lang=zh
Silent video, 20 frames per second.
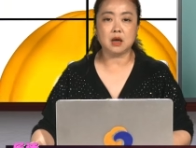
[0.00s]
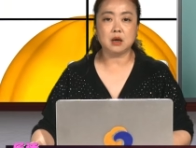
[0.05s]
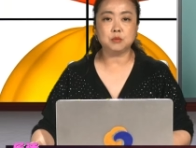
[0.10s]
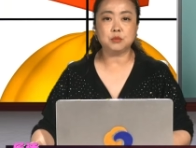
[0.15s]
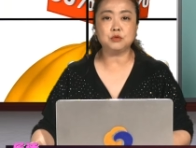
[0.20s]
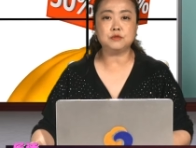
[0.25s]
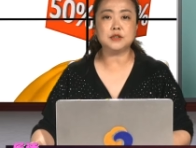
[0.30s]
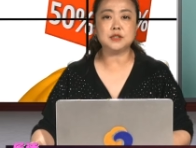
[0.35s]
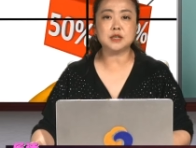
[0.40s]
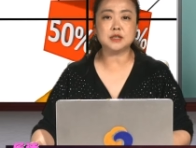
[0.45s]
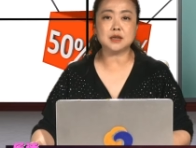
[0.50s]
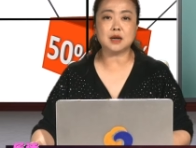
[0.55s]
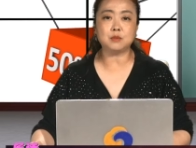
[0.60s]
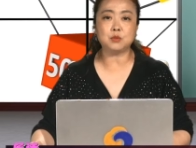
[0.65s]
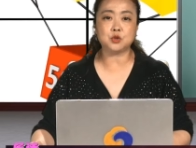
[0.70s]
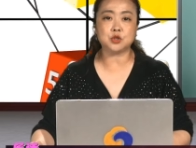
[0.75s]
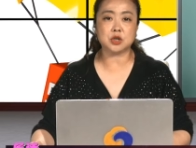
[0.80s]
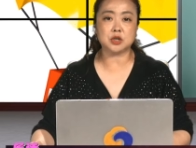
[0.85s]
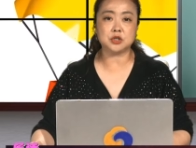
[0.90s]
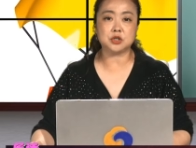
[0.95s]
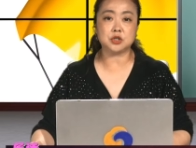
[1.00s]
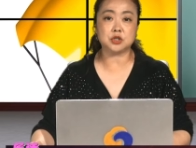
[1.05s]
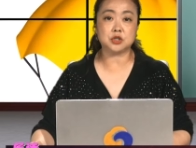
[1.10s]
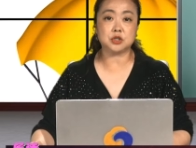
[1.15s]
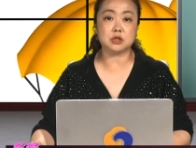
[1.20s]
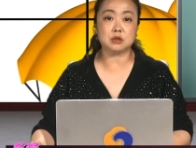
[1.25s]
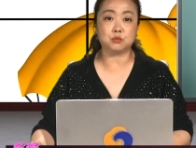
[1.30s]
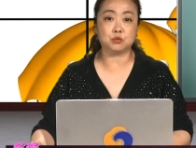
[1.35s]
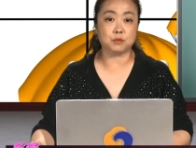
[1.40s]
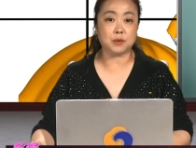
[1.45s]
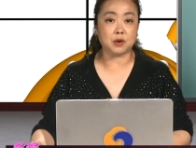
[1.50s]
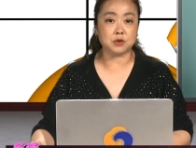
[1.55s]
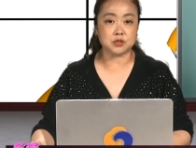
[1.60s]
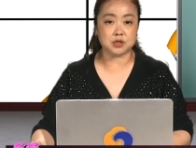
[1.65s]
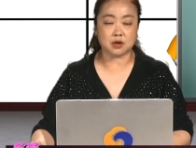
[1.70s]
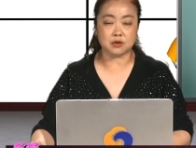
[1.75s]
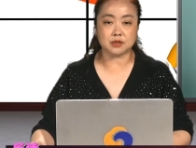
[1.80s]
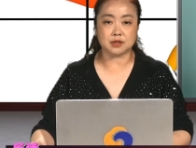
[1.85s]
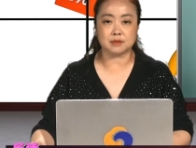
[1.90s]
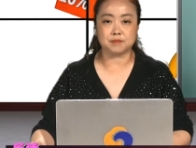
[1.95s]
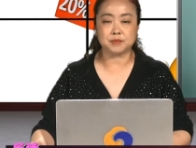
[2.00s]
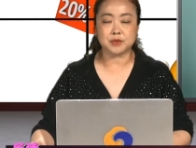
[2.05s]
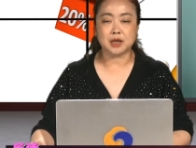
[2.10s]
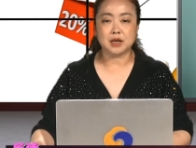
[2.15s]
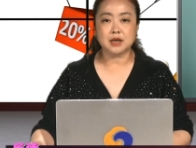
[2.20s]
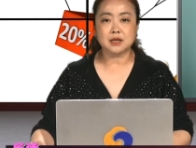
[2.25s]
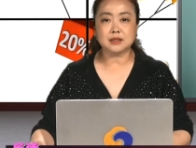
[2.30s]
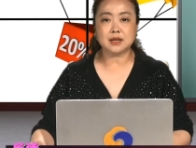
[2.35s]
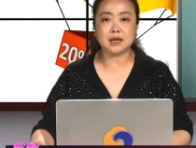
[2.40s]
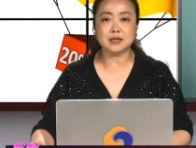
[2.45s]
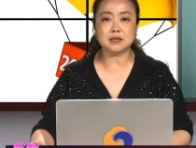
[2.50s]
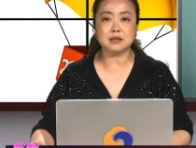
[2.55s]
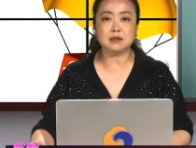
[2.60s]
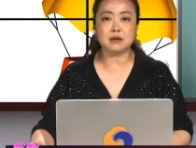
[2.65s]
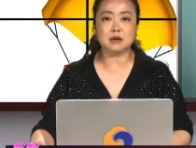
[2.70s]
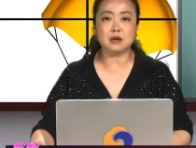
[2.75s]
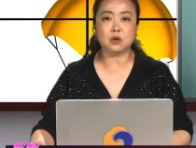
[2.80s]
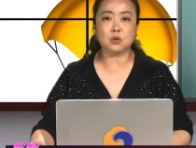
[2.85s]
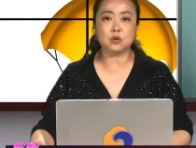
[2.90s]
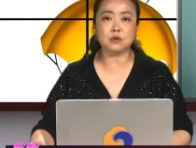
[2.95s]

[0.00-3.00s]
部分的项目甚至是不报销的。大型的恢